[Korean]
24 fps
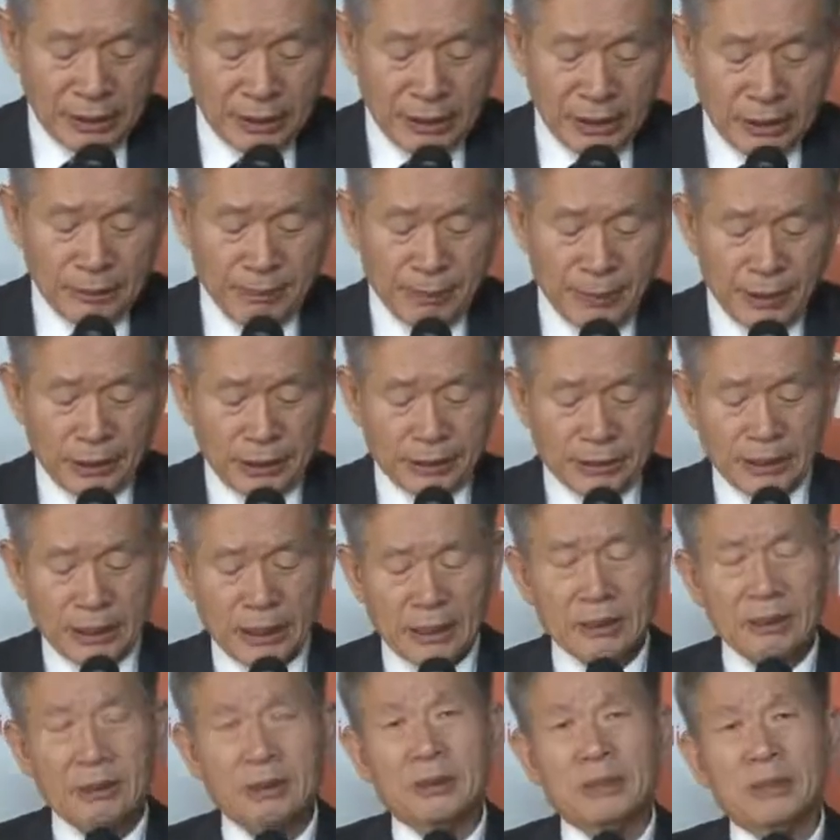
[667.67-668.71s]

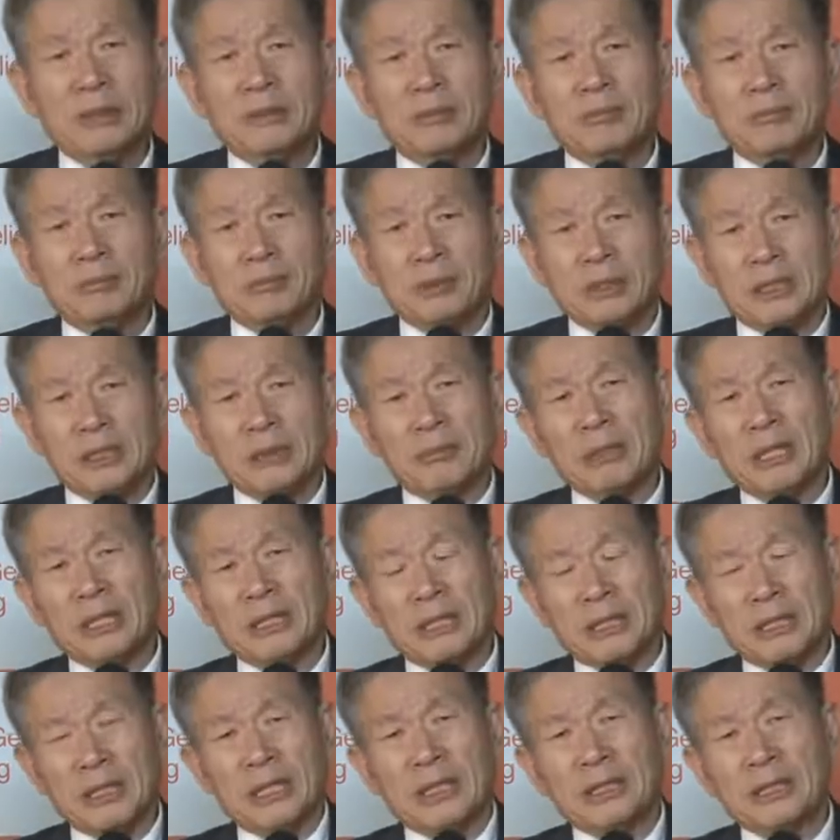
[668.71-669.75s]
일평생
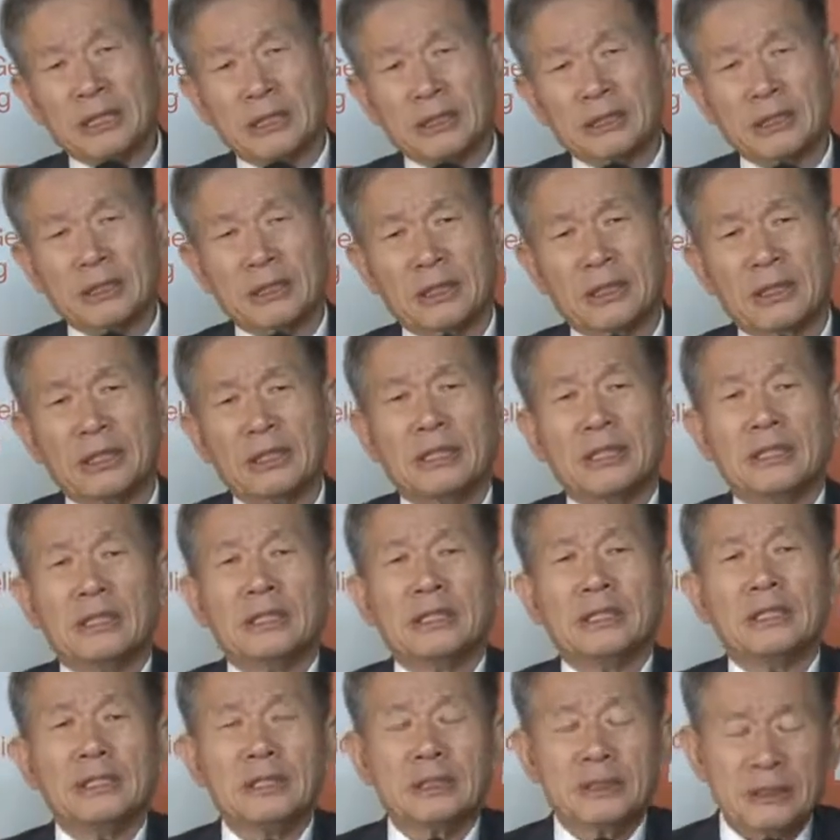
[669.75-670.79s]
믿음의 길에 있어서
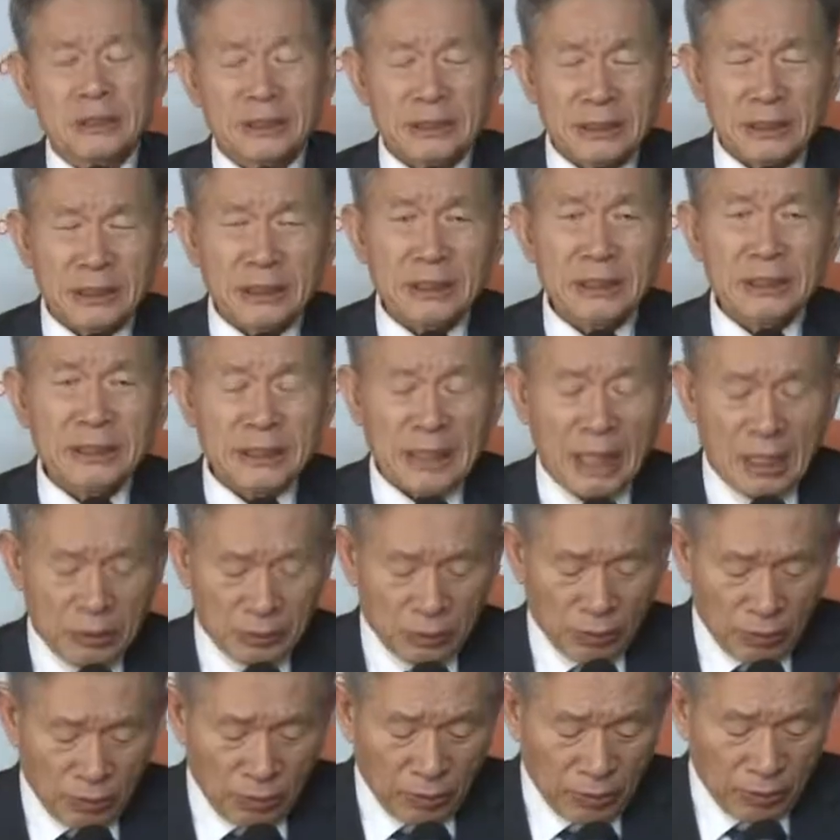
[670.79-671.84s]
흔들리지
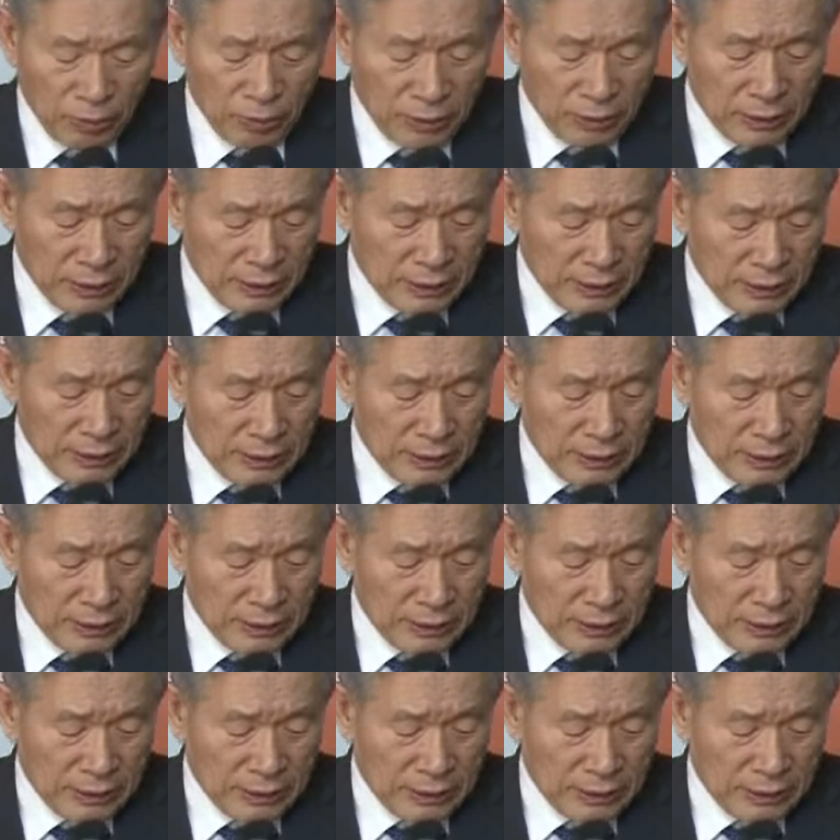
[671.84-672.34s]
않고